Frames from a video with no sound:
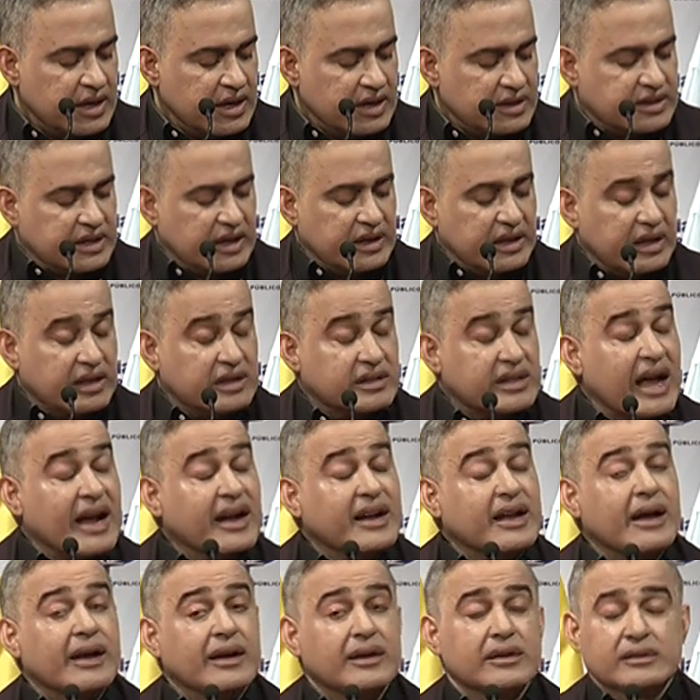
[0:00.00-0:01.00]
Se
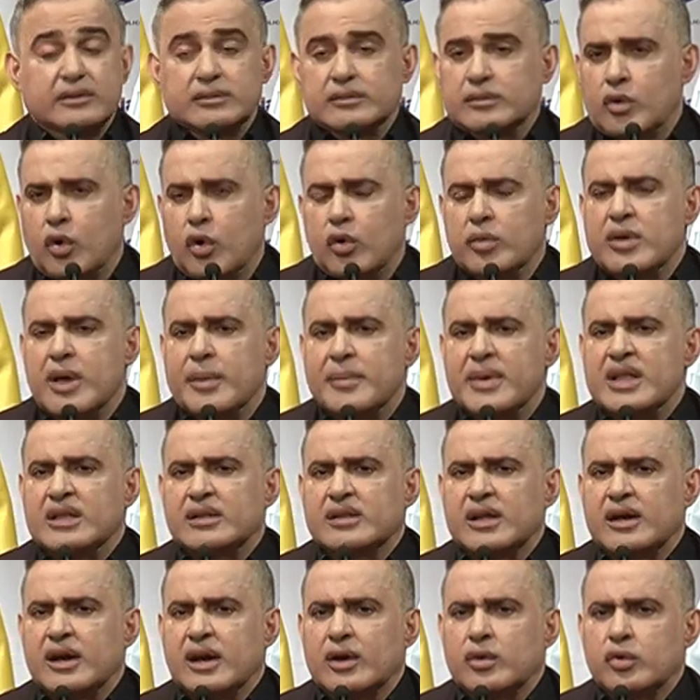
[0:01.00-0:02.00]
destaca,
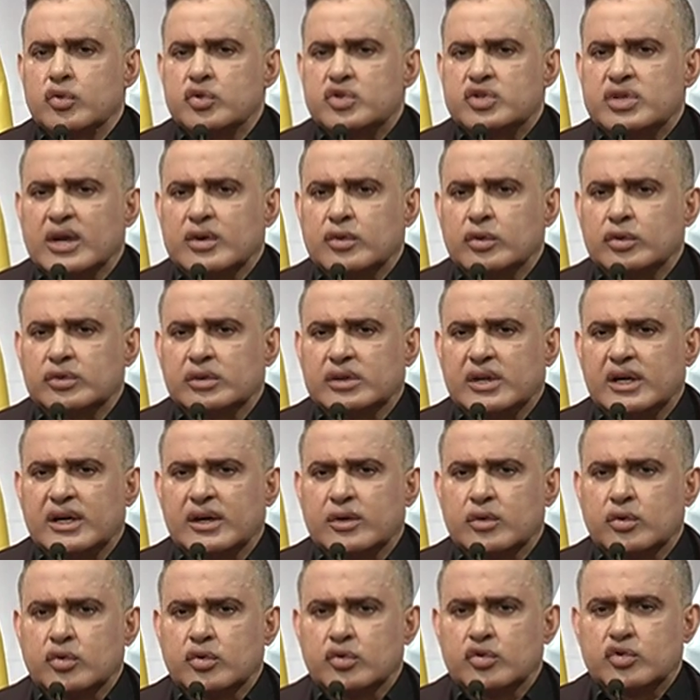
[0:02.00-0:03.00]
obviamente, la lucha contra la
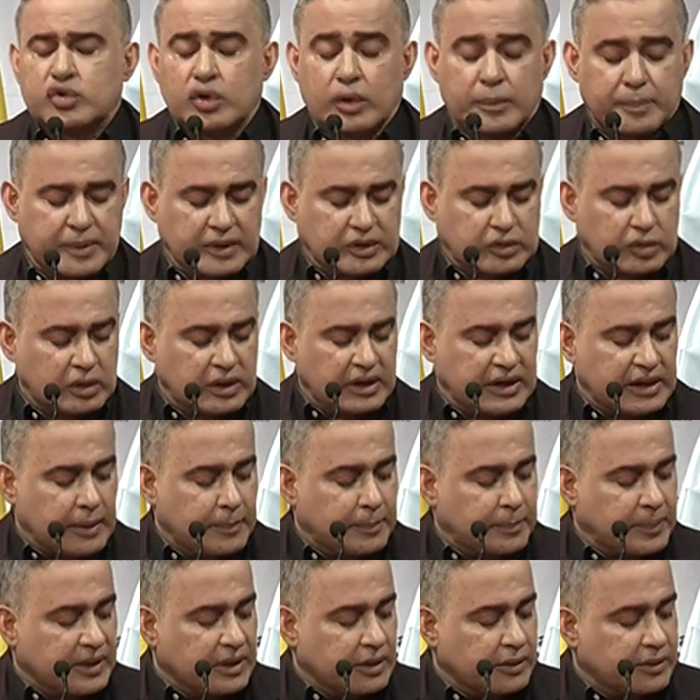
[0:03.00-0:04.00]
corrupción petrolera en
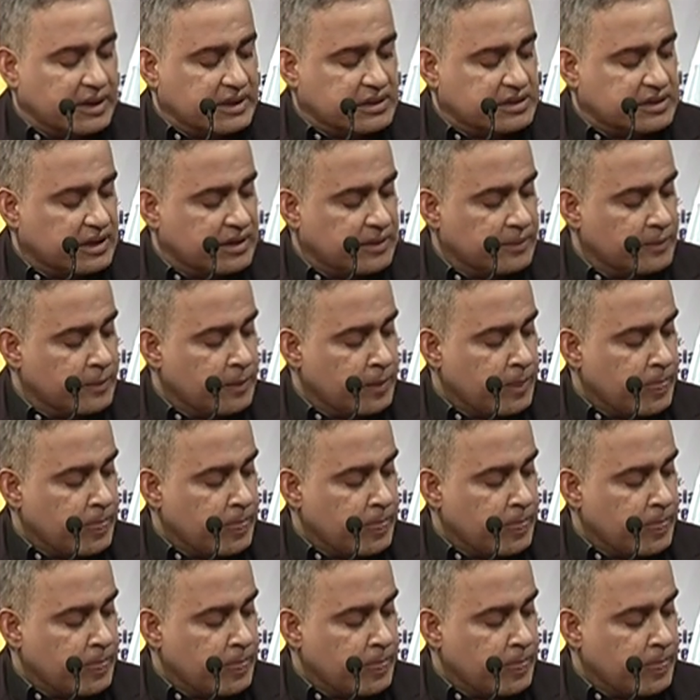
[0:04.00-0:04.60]
PDVSA